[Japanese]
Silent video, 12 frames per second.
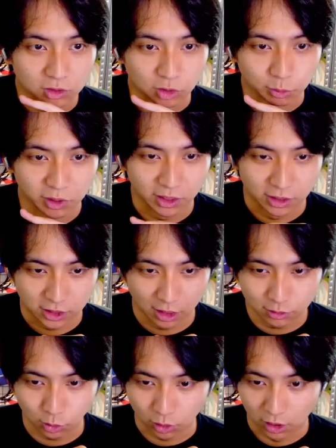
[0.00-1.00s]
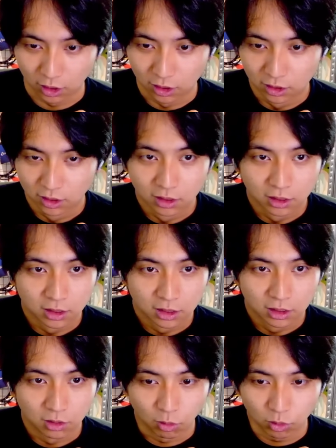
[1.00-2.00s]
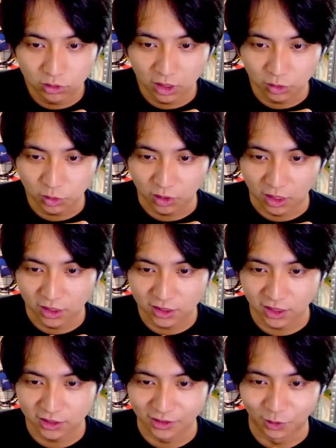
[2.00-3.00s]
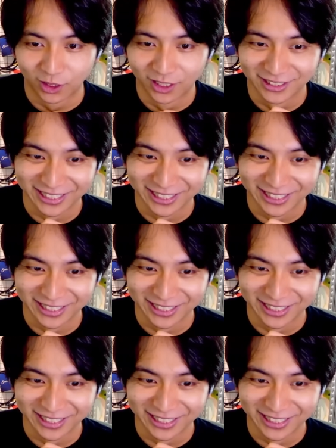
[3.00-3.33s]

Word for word: ランドの名言ちゃうぞこれ女の人が話し出したぞこれ